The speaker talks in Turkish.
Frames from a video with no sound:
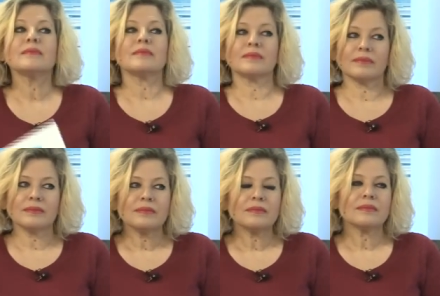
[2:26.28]

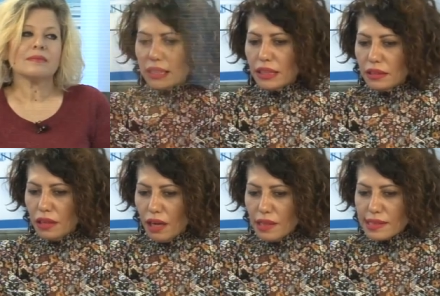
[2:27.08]
e,
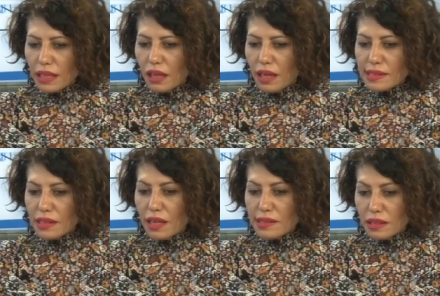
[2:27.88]
sayılar,
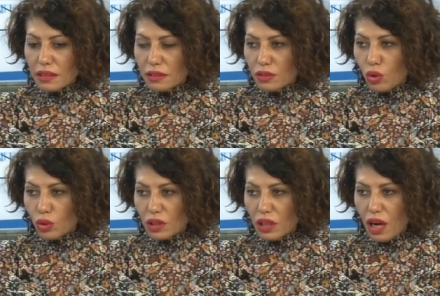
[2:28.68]
sekanslar, secret
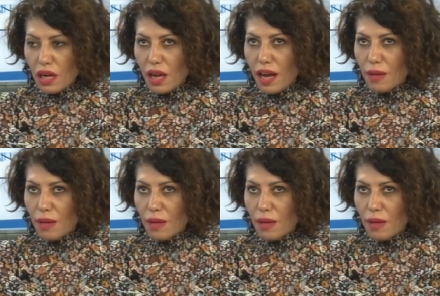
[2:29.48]
kodlar hem